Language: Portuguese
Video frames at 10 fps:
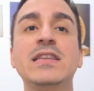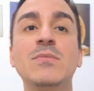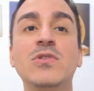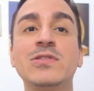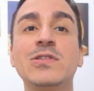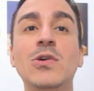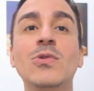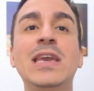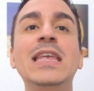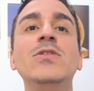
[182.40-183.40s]

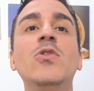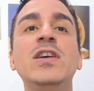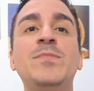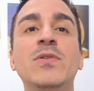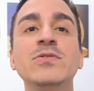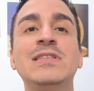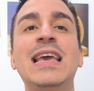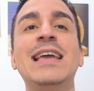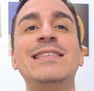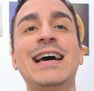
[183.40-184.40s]
demonstrou que
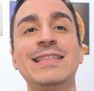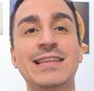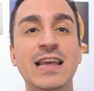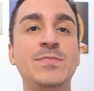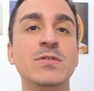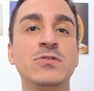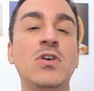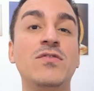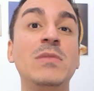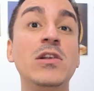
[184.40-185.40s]
2,7 a
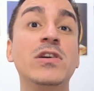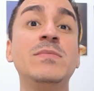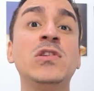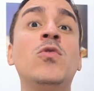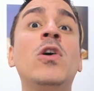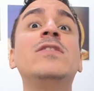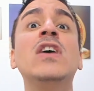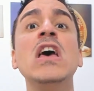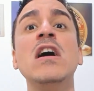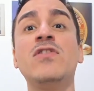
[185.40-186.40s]
3,9 milhões de bitcoins
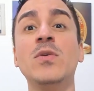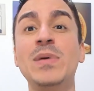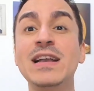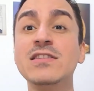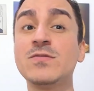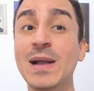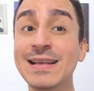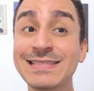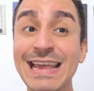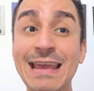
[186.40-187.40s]
foram perdidos
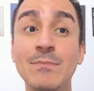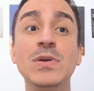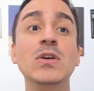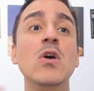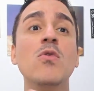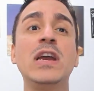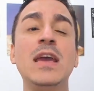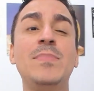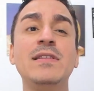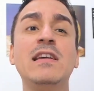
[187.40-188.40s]
para sempre, o que
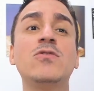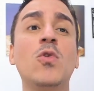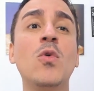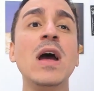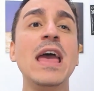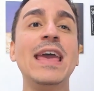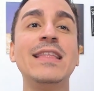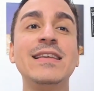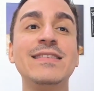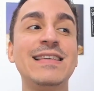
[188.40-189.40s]
representou
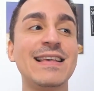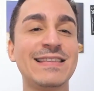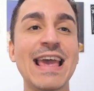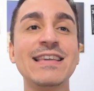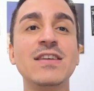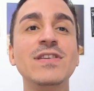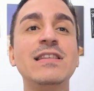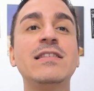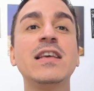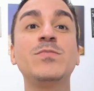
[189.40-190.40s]
entre 17 e
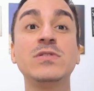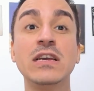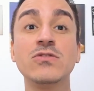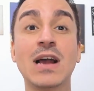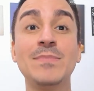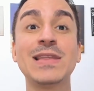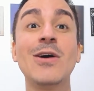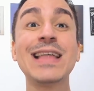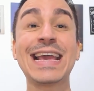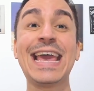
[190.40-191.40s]
23% do
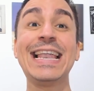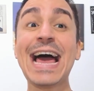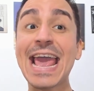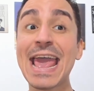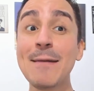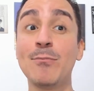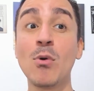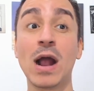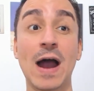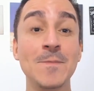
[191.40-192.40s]
capital daquela
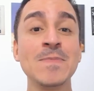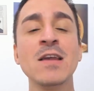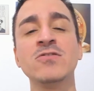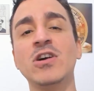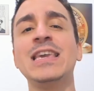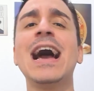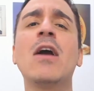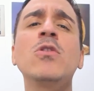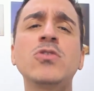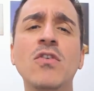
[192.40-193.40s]
época. Só que há
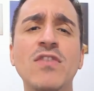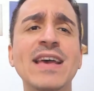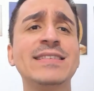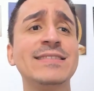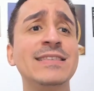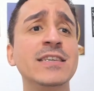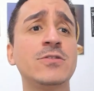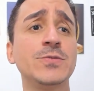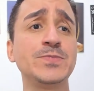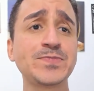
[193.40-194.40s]
controvérsias
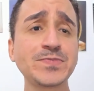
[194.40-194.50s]
nisso.